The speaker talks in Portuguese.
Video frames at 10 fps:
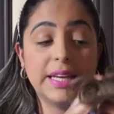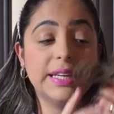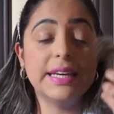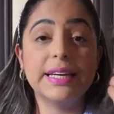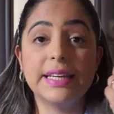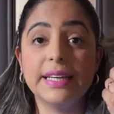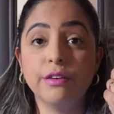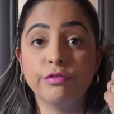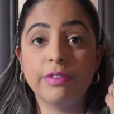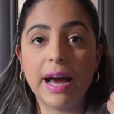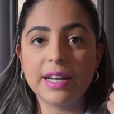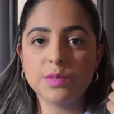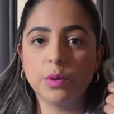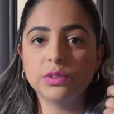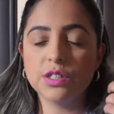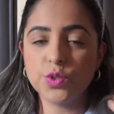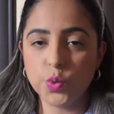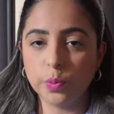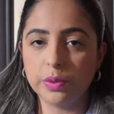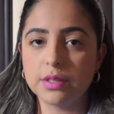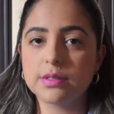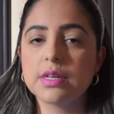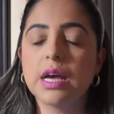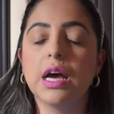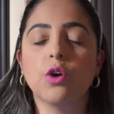e cria várias pontas duplas.